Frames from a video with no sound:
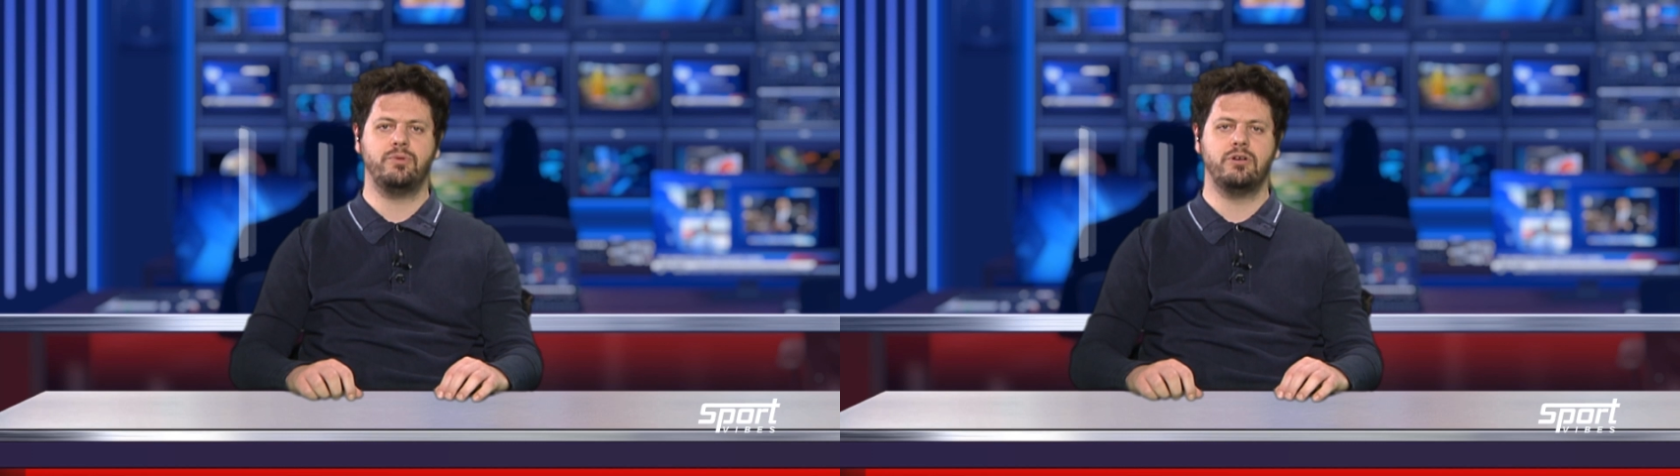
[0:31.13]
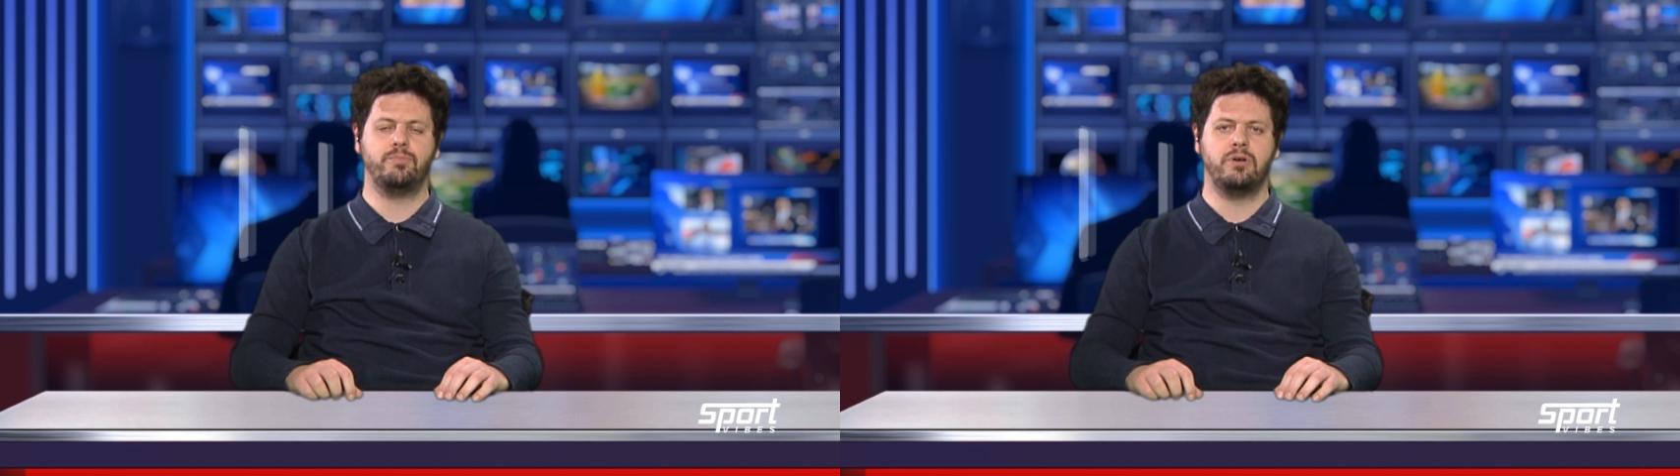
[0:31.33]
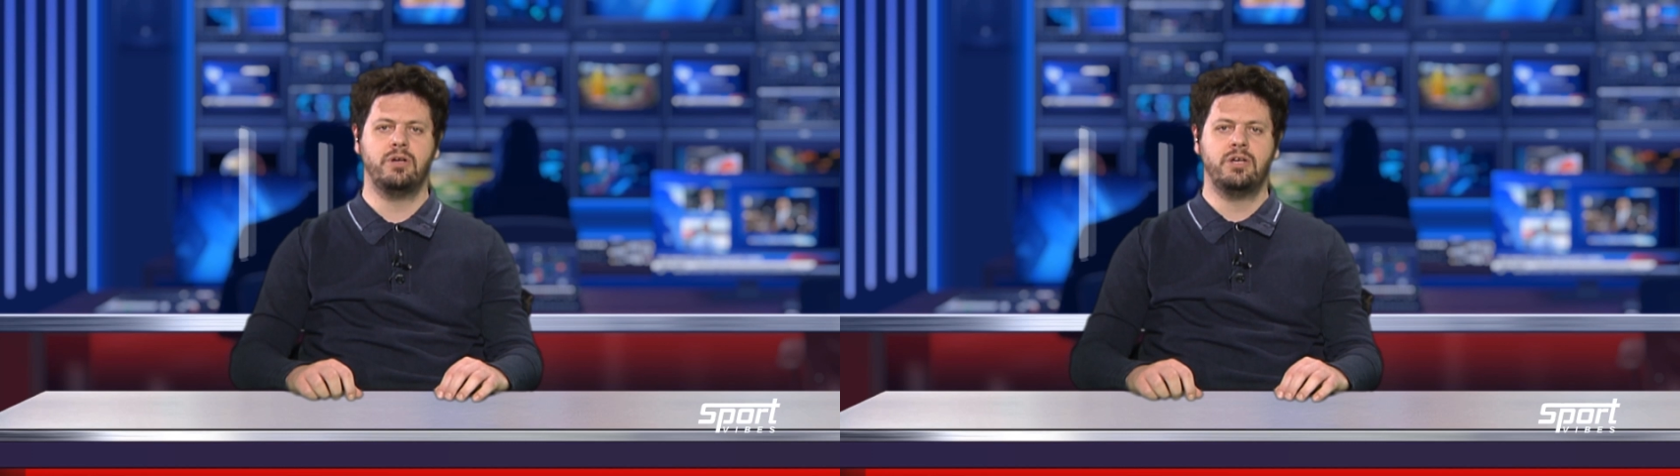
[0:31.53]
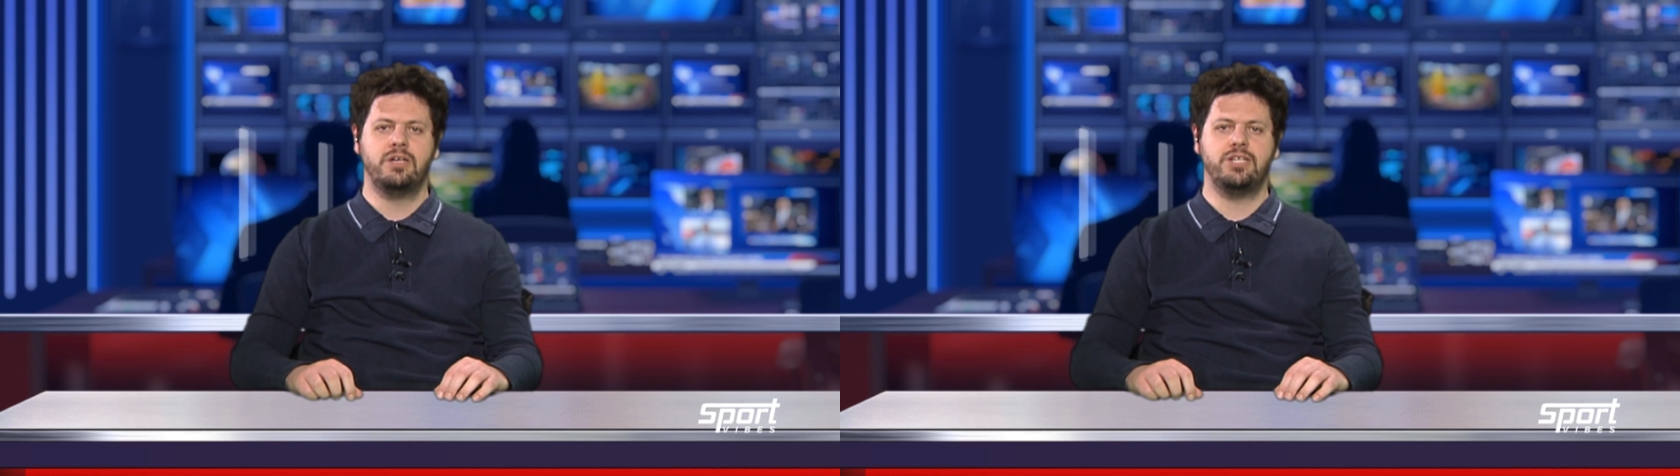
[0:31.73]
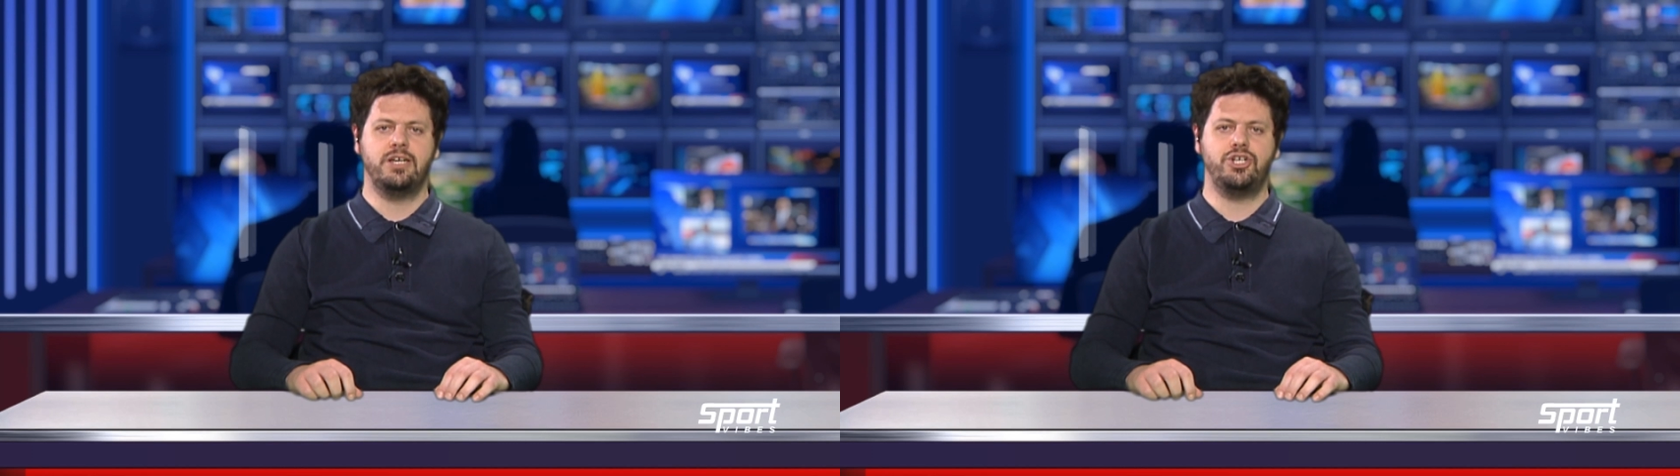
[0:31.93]
poi dopo
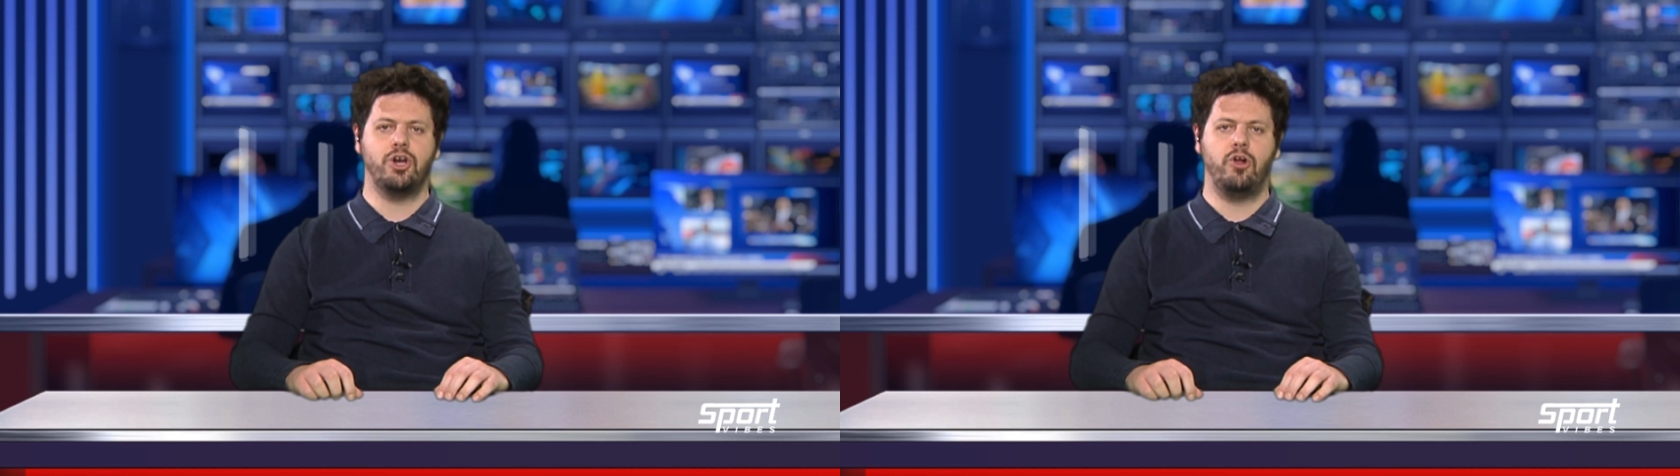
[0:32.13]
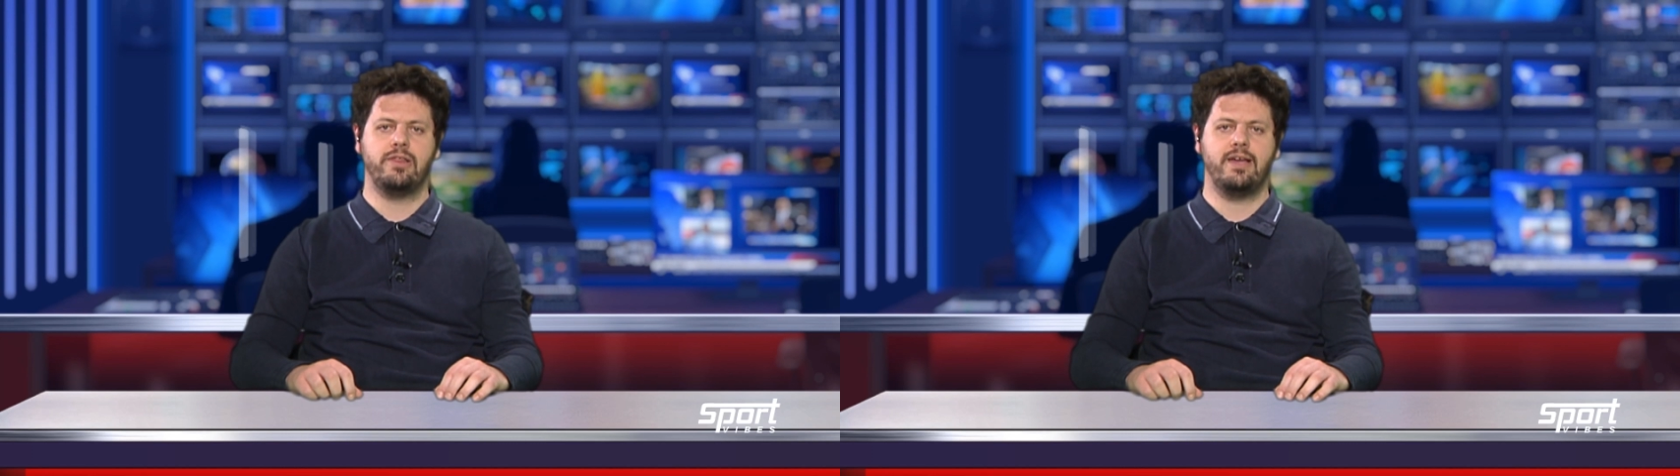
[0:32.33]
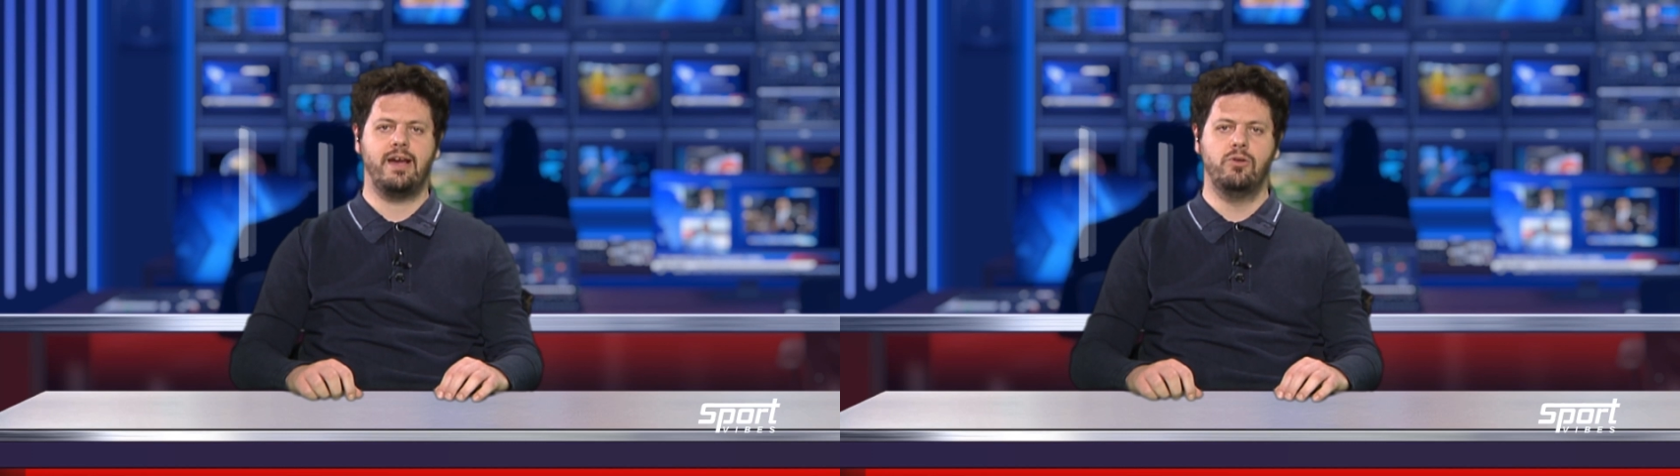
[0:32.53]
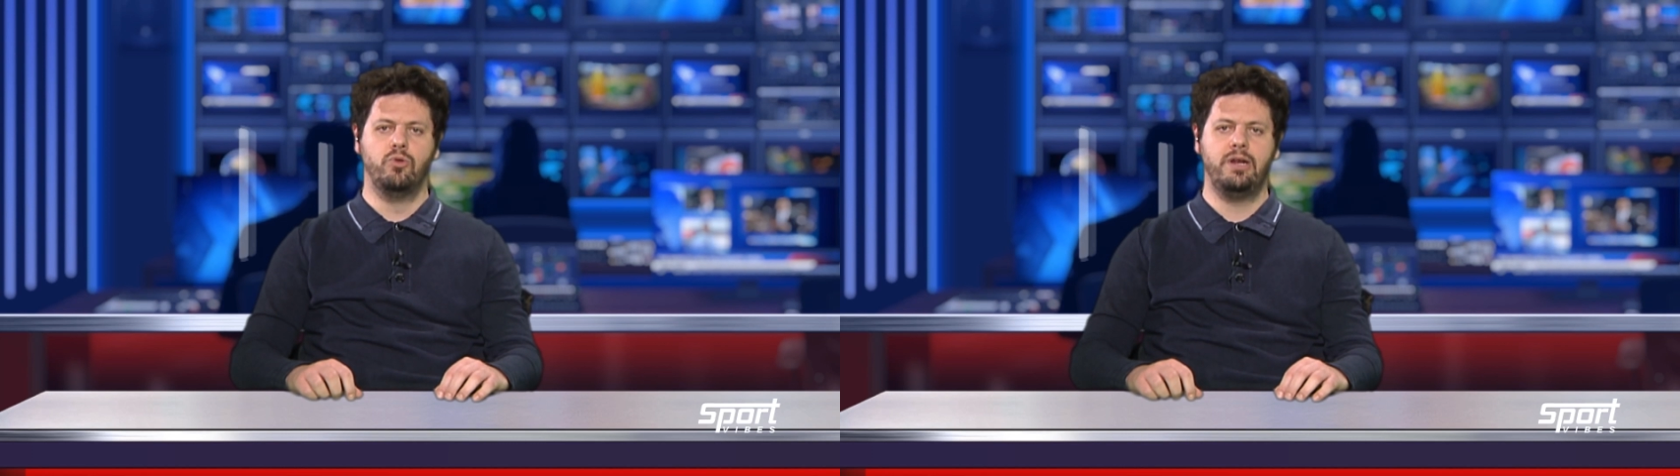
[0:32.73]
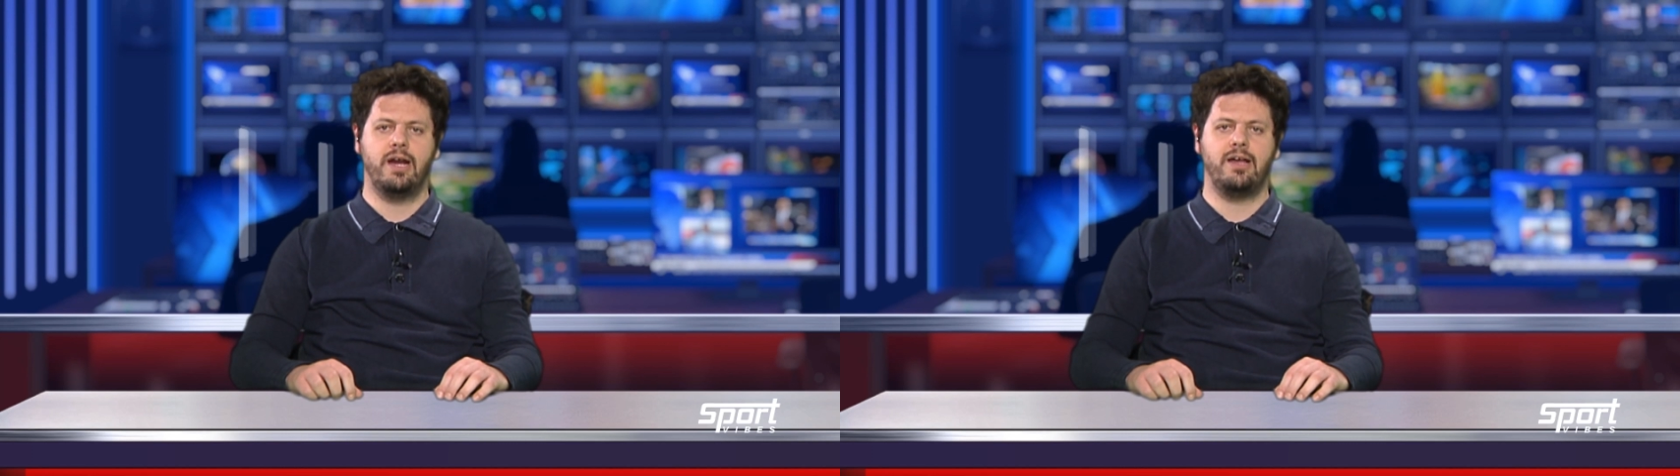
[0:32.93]
si è sciolta e
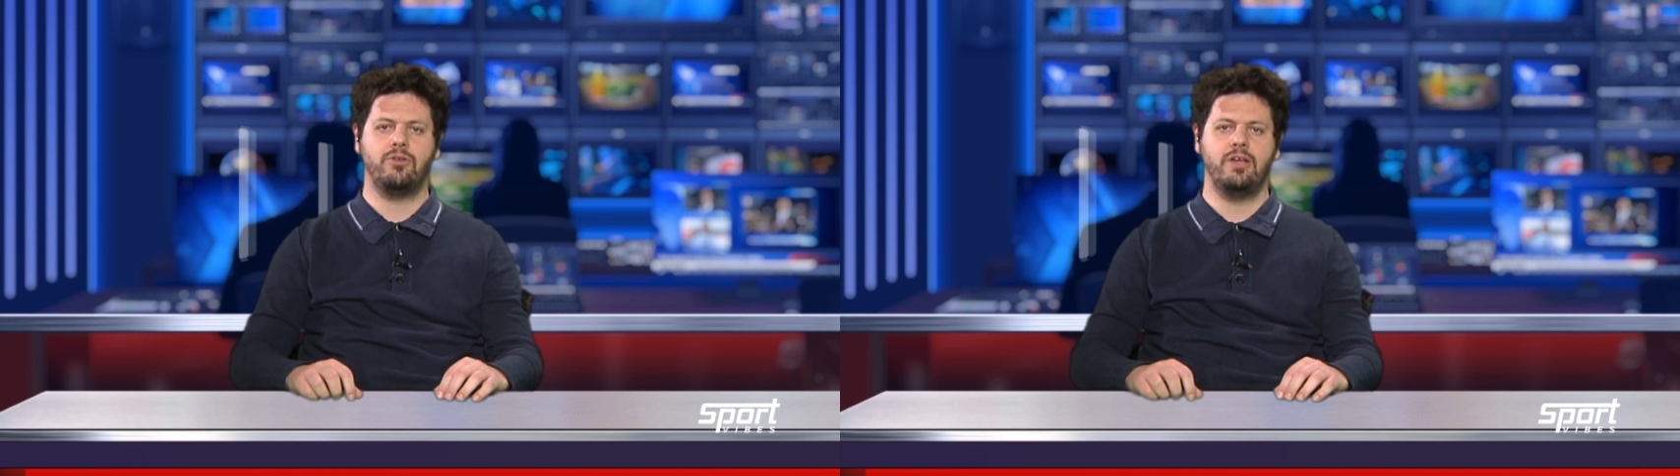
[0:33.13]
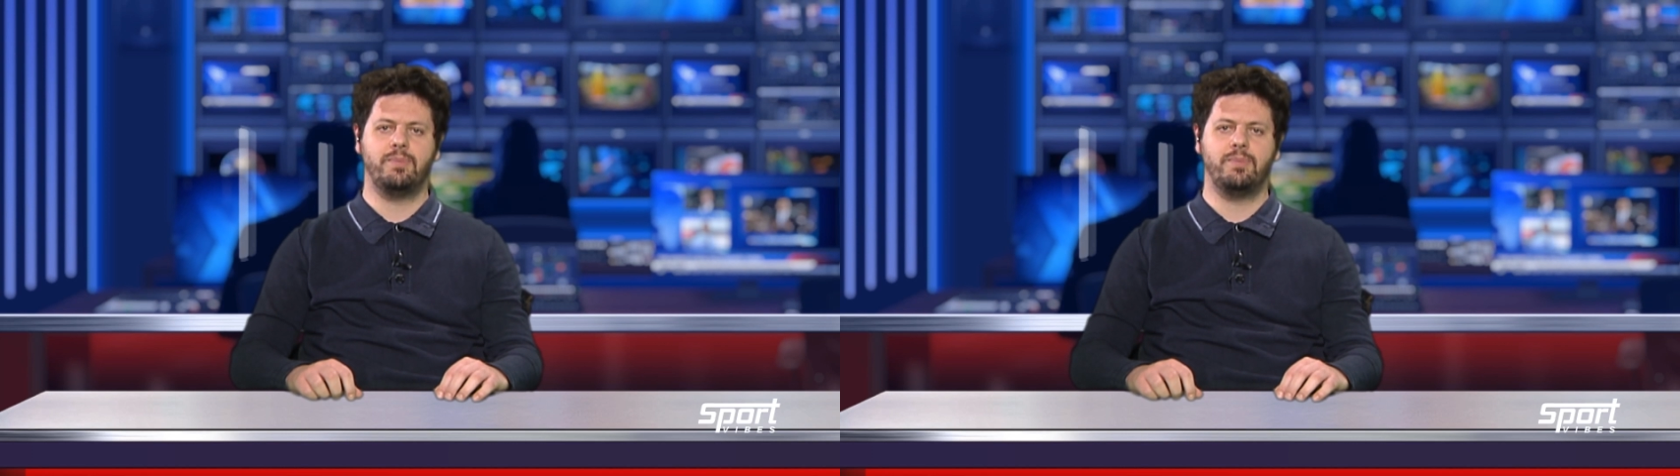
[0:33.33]
allungato